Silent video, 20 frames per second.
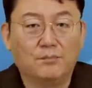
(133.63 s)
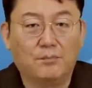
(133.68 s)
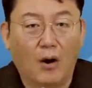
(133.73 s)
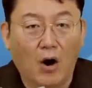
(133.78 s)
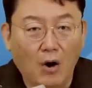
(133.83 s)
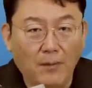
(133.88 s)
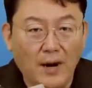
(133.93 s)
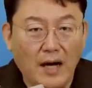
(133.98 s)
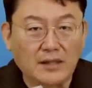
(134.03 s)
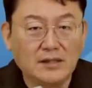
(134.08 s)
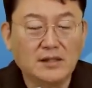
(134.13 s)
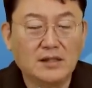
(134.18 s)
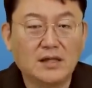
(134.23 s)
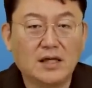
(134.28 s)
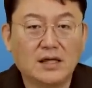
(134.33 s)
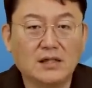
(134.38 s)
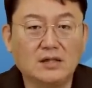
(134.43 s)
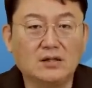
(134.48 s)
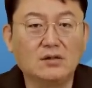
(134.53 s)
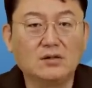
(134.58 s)

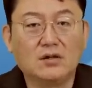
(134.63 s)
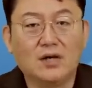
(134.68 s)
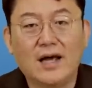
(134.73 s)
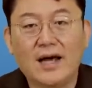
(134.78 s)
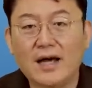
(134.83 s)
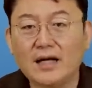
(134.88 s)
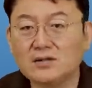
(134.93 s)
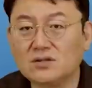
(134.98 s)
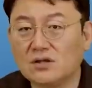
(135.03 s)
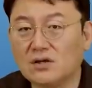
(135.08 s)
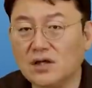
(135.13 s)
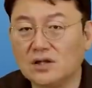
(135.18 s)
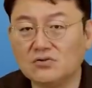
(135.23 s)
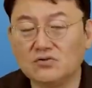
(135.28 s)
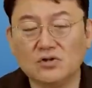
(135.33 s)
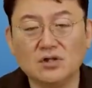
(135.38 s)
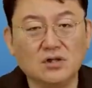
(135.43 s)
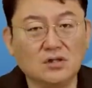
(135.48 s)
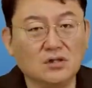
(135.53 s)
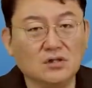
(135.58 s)
법안이나 이런 걸 해석할
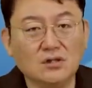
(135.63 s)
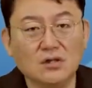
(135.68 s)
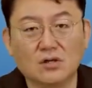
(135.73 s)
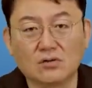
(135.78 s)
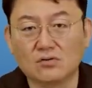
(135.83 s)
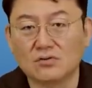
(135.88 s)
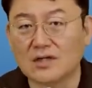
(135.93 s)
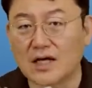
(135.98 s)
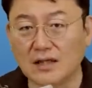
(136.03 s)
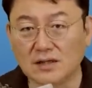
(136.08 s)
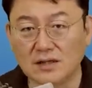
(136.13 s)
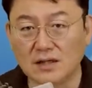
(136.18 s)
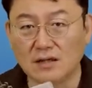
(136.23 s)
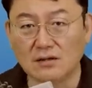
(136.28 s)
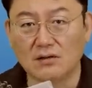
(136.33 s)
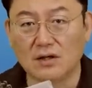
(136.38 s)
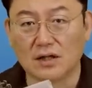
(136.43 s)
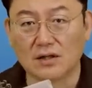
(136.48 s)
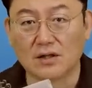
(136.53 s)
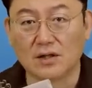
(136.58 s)
수 있는 능력도
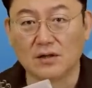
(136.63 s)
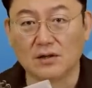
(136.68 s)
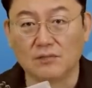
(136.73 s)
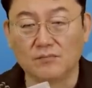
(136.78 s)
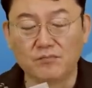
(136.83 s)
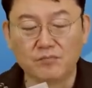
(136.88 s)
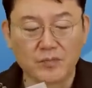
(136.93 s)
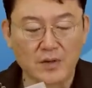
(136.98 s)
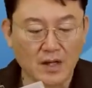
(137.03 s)
상실한 것 같아요.